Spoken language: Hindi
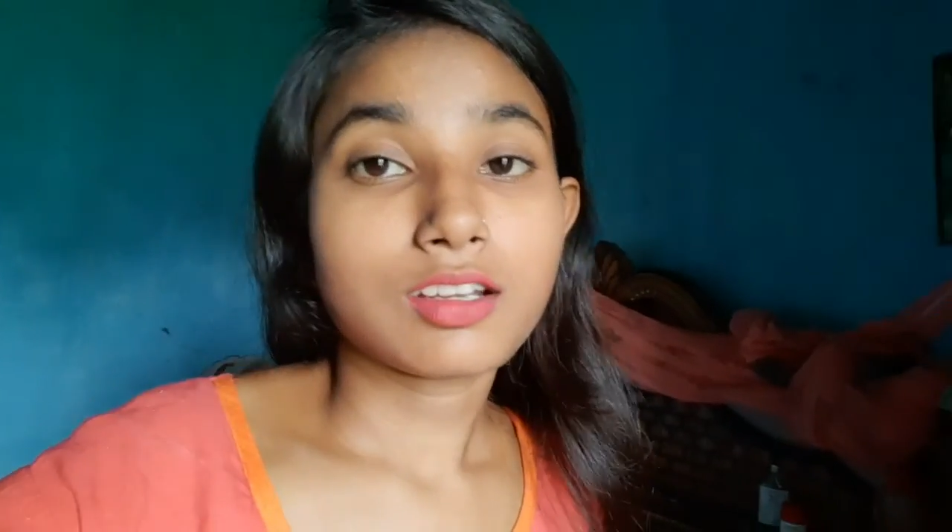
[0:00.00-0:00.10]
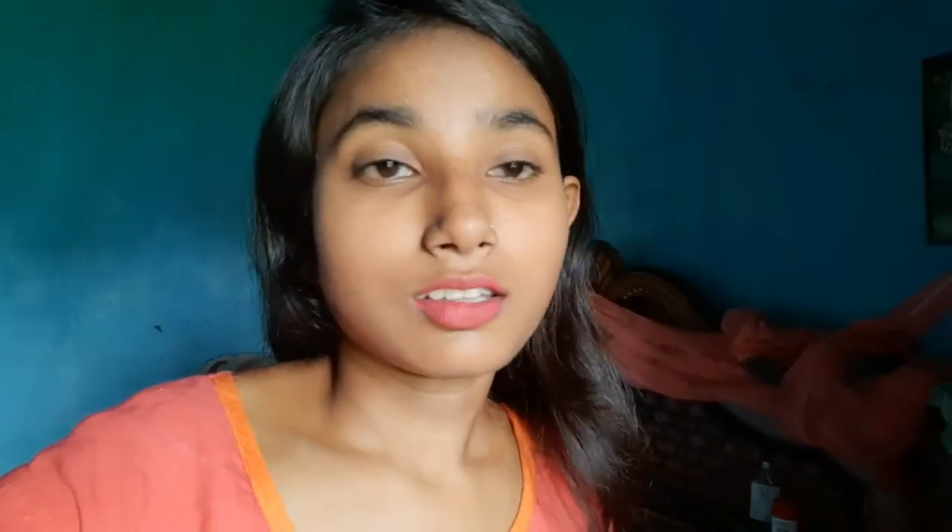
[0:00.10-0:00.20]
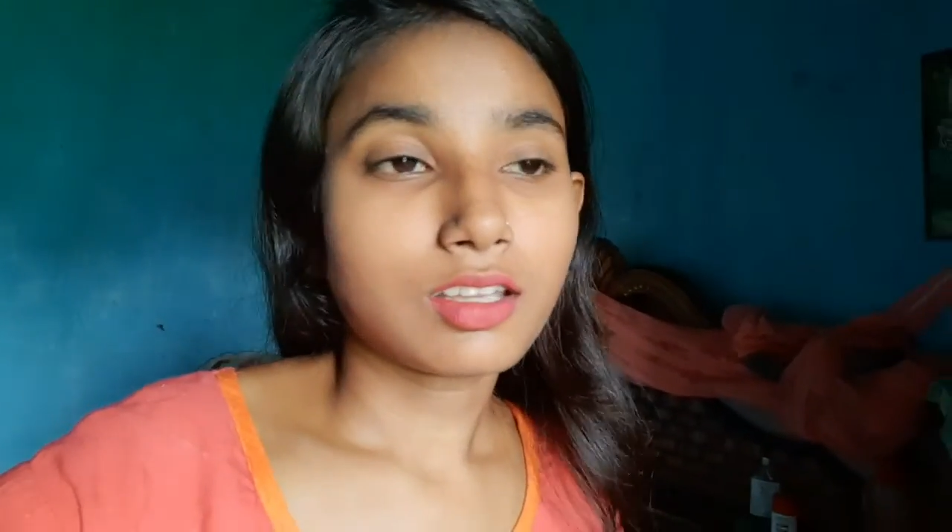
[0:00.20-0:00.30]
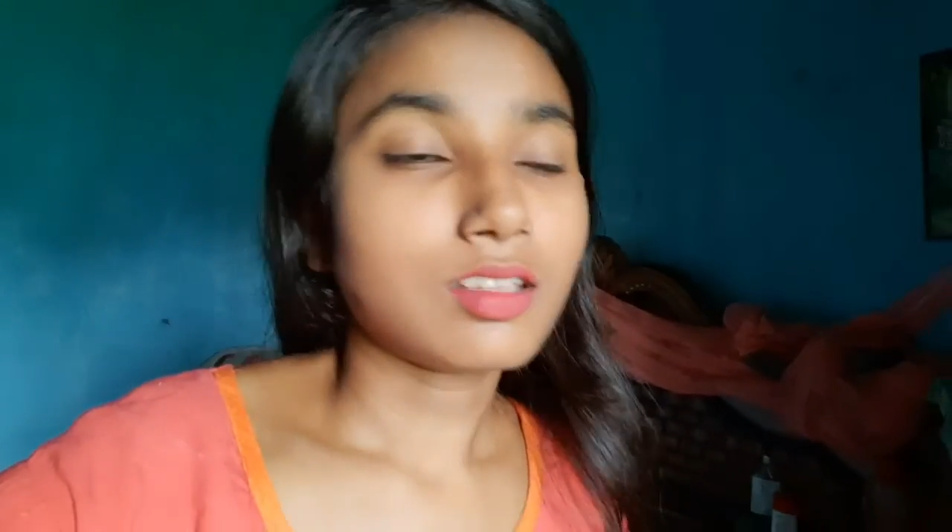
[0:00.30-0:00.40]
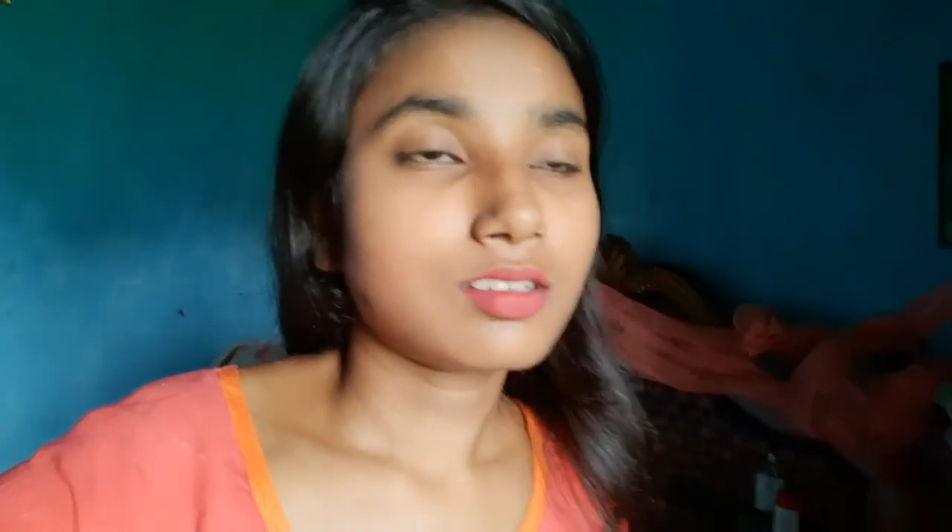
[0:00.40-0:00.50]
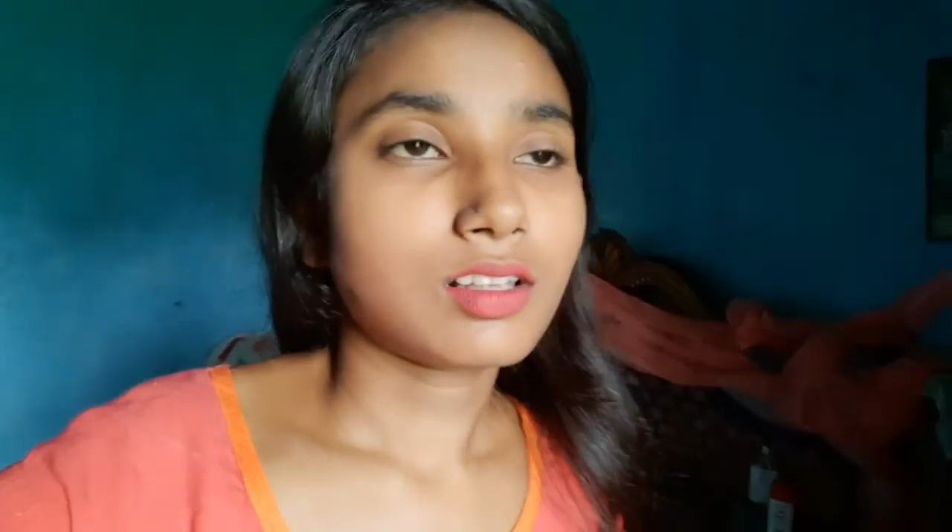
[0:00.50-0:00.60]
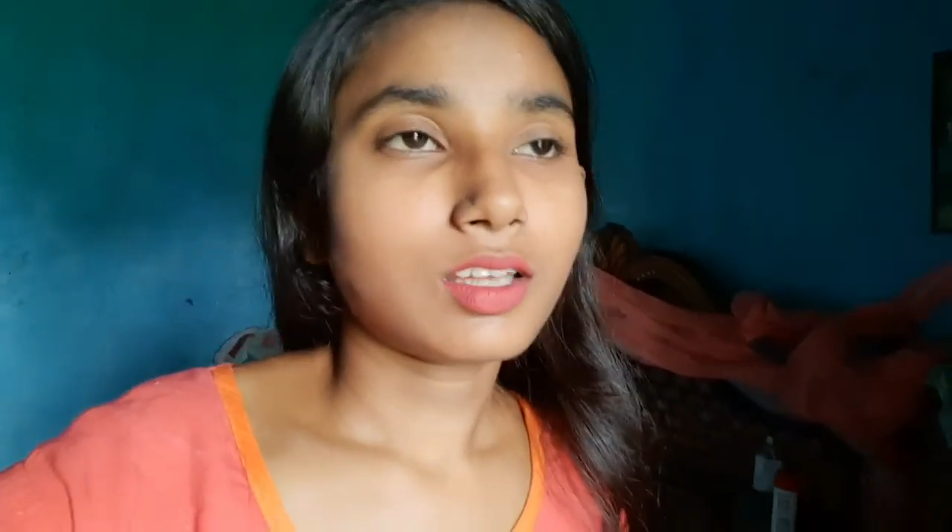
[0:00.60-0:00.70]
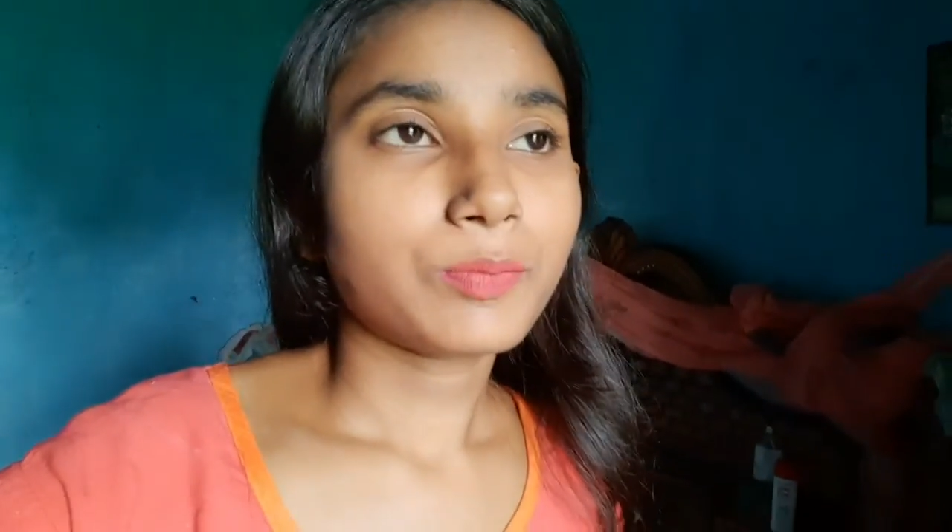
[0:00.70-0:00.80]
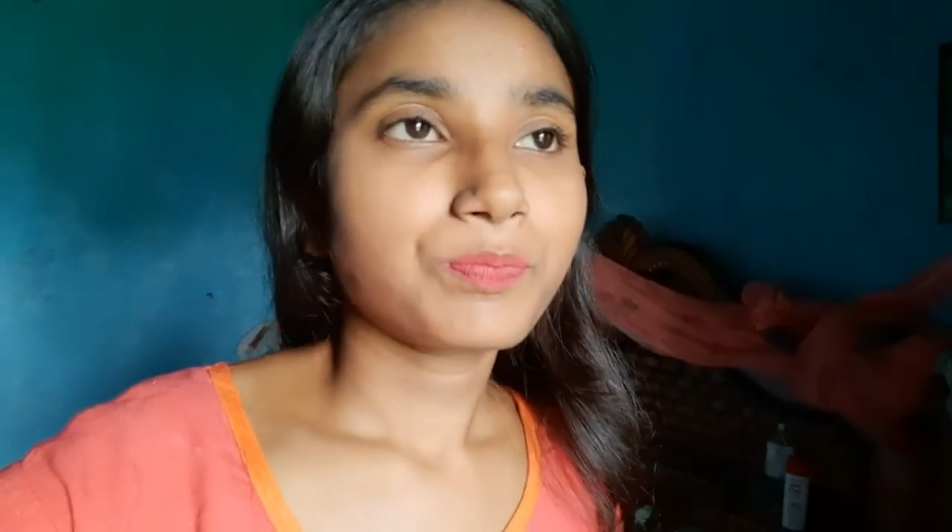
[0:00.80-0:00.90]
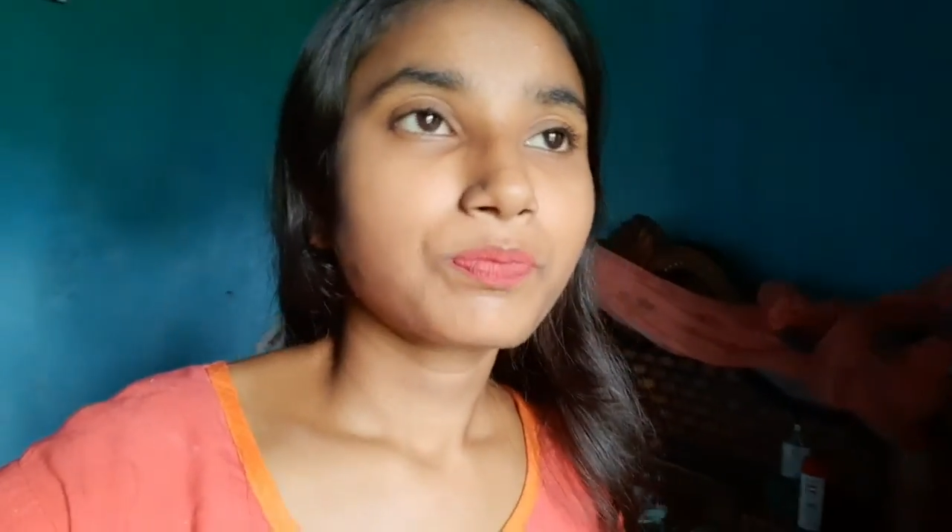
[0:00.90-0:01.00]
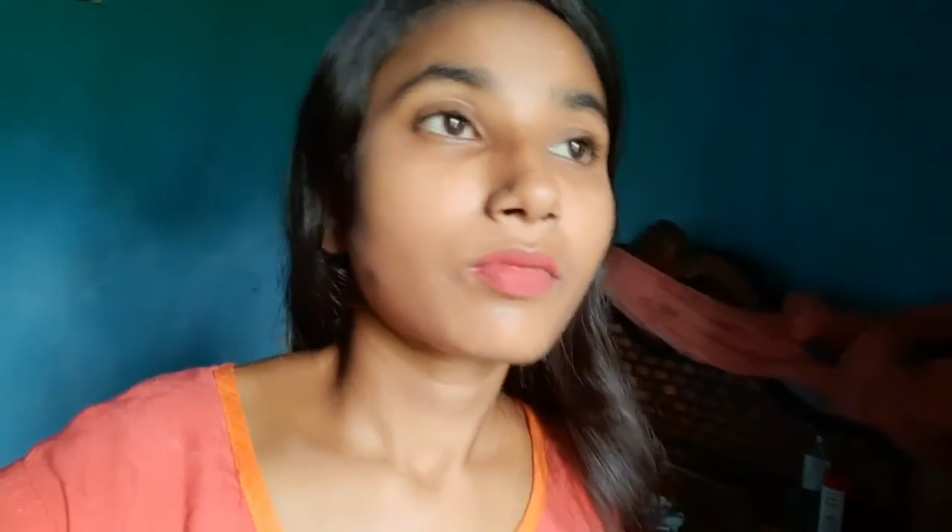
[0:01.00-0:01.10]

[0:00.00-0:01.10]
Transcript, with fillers: करता है इसलिए